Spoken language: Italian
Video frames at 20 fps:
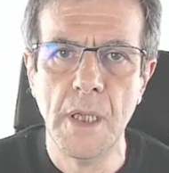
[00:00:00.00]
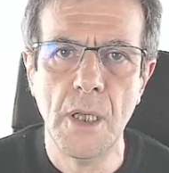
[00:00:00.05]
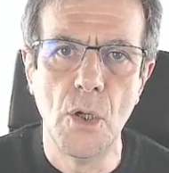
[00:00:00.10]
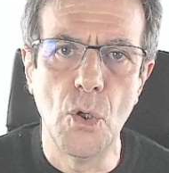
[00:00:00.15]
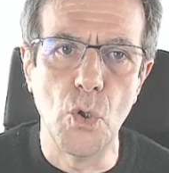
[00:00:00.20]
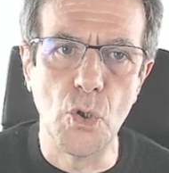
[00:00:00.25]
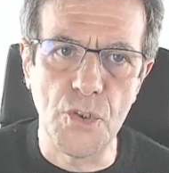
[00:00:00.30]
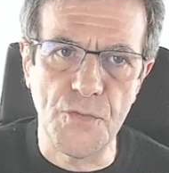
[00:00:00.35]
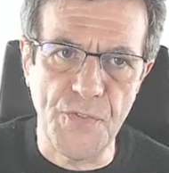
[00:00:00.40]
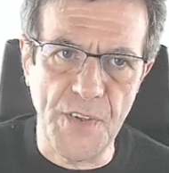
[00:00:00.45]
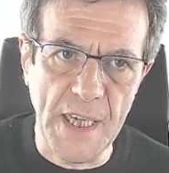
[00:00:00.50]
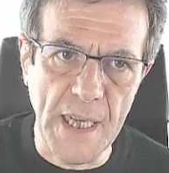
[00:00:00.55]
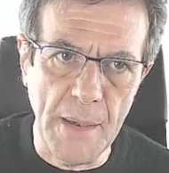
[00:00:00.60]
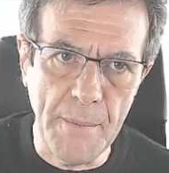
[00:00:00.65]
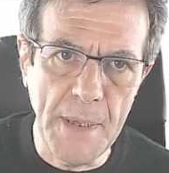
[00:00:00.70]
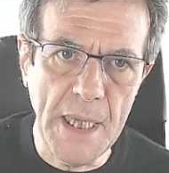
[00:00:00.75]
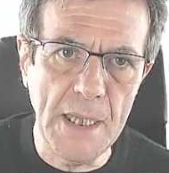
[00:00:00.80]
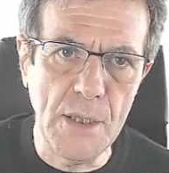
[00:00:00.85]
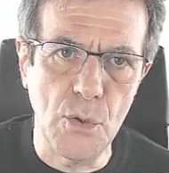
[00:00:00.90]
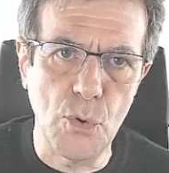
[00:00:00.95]
Lo
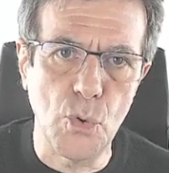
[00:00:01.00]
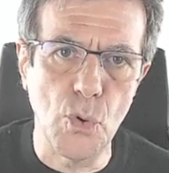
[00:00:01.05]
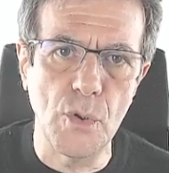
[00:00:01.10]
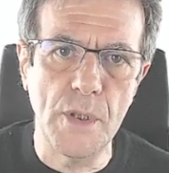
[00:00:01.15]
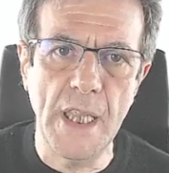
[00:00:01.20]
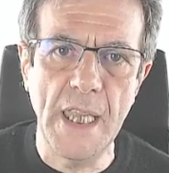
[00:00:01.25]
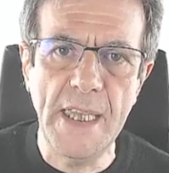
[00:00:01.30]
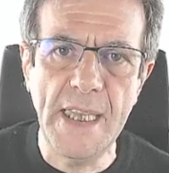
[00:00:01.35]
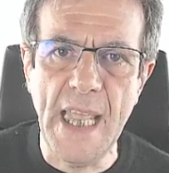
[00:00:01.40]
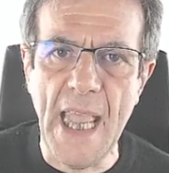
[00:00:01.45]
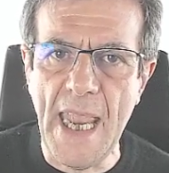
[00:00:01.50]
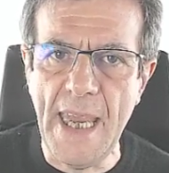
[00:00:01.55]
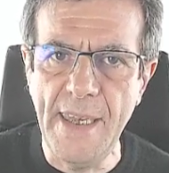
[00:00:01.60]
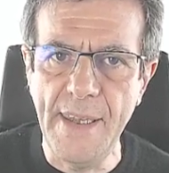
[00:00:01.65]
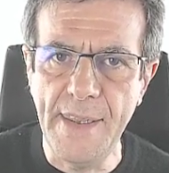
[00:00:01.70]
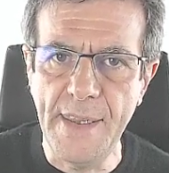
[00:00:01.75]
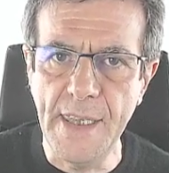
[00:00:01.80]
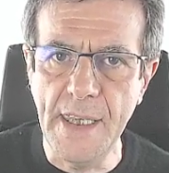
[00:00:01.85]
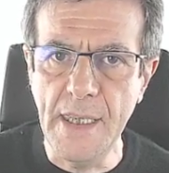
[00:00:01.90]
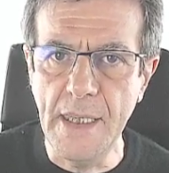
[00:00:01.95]
sfregamento dei
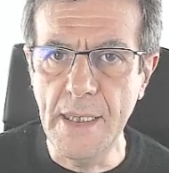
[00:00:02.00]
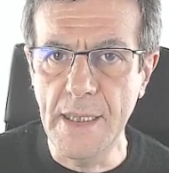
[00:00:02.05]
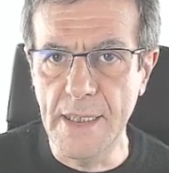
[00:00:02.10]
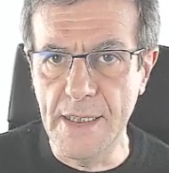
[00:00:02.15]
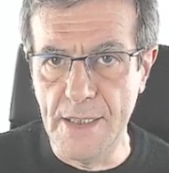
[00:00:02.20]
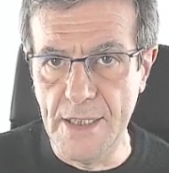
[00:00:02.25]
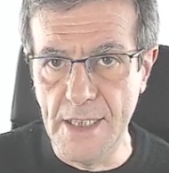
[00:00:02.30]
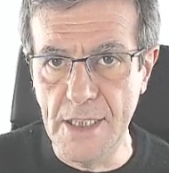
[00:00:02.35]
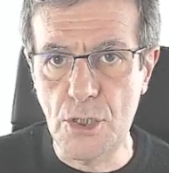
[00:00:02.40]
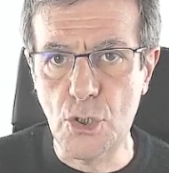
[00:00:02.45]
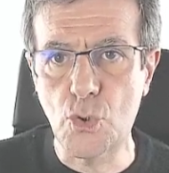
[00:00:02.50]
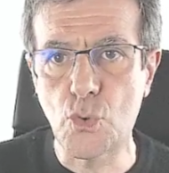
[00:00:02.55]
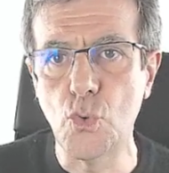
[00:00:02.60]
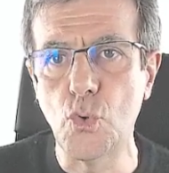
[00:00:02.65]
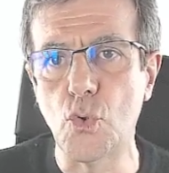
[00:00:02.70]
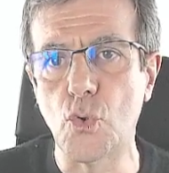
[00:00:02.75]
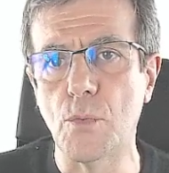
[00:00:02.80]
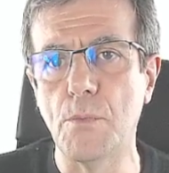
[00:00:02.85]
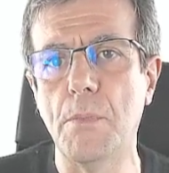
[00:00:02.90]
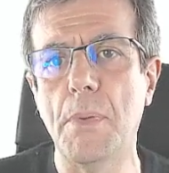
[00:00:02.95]
denti
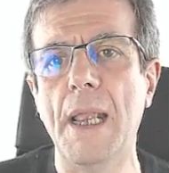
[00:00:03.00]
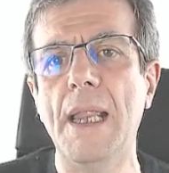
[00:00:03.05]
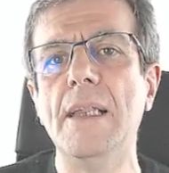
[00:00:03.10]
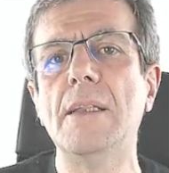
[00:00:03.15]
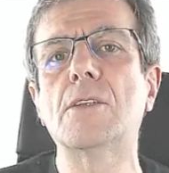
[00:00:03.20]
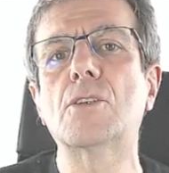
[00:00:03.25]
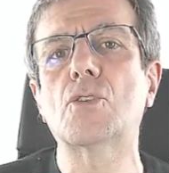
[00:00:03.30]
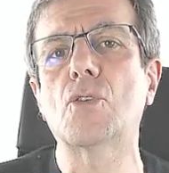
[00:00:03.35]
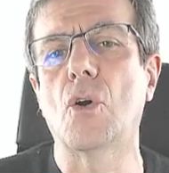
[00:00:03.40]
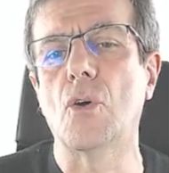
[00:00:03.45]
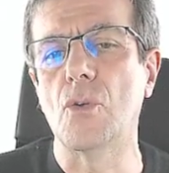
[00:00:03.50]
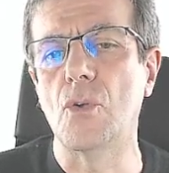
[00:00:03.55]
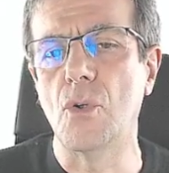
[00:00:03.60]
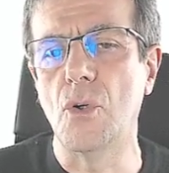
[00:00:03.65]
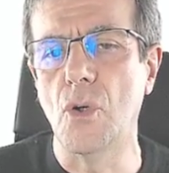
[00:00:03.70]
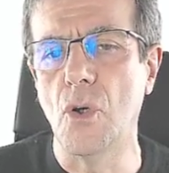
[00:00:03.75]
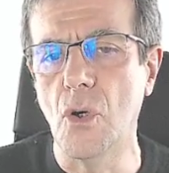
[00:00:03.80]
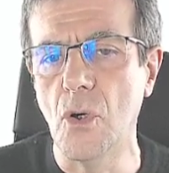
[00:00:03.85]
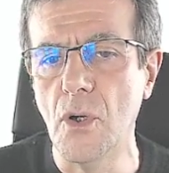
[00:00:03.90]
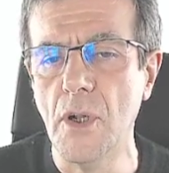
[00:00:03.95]
disturba il
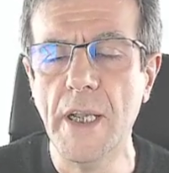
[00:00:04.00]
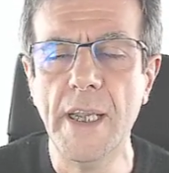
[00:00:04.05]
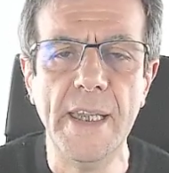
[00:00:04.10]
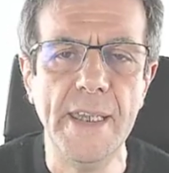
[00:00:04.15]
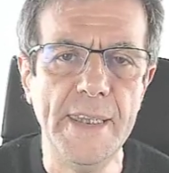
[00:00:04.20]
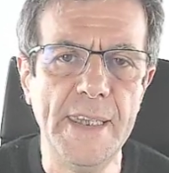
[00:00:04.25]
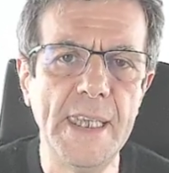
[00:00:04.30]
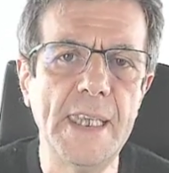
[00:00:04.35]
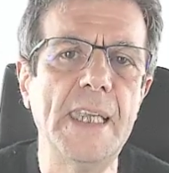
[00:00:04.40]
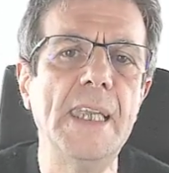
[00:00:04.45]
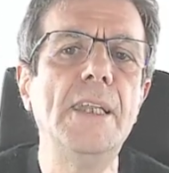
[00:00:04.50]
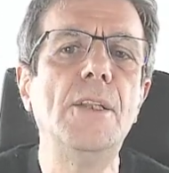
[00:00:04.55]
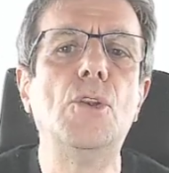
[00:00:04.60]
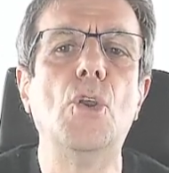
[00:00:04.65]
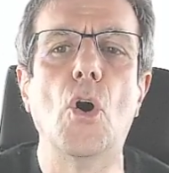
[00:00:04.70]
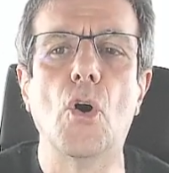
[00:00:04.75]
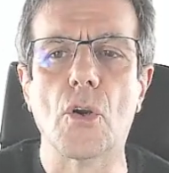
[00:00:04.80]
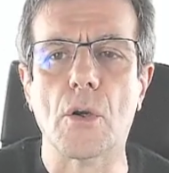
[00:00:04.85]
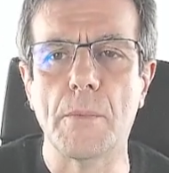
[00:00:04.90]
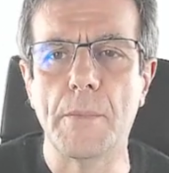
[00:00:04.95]
sonno di chi
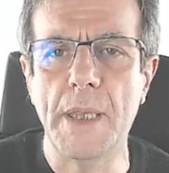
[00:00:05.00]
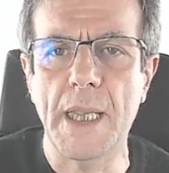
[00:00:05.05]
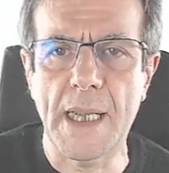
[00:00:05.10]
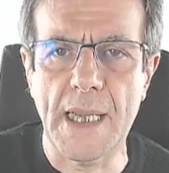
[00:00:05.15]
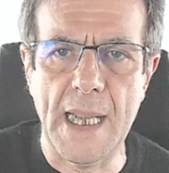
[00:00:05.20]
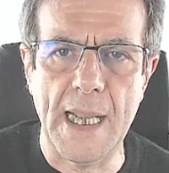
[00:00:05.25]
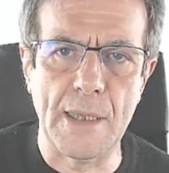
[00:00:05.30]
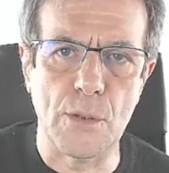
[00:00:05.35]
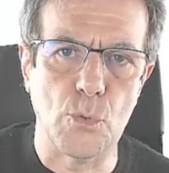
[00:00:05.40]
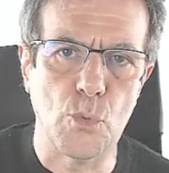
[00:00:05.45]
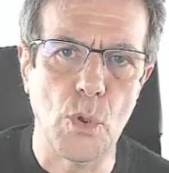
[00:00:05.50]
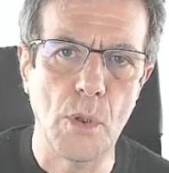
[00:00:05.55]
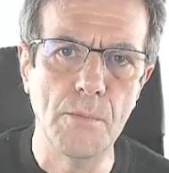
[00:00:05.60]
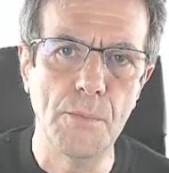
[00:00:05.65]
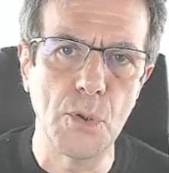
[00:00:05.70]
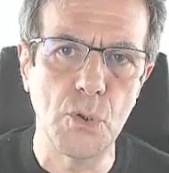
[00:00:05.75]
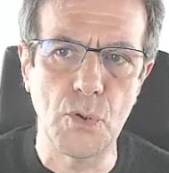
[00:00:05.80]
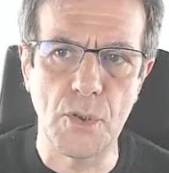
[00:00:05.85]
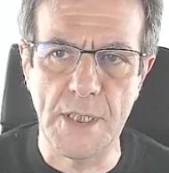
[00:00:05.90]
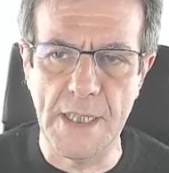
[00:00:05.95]
dorme accanto al
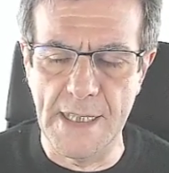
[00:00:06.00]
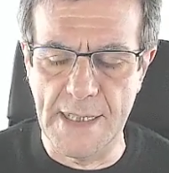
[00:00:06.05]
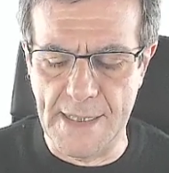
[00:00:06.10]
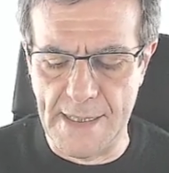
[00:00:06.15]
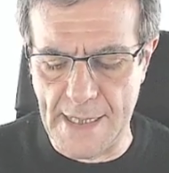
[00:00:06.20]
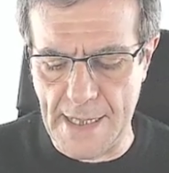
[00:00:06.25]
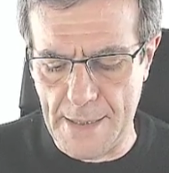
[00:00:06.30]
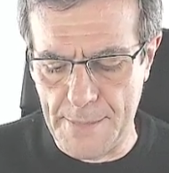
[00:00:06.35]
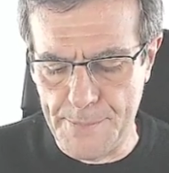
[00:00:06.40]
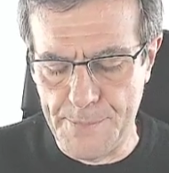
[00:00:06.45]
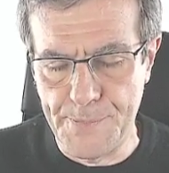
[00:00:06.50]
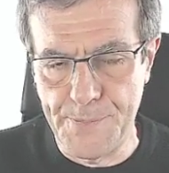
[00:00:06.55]
bruxista.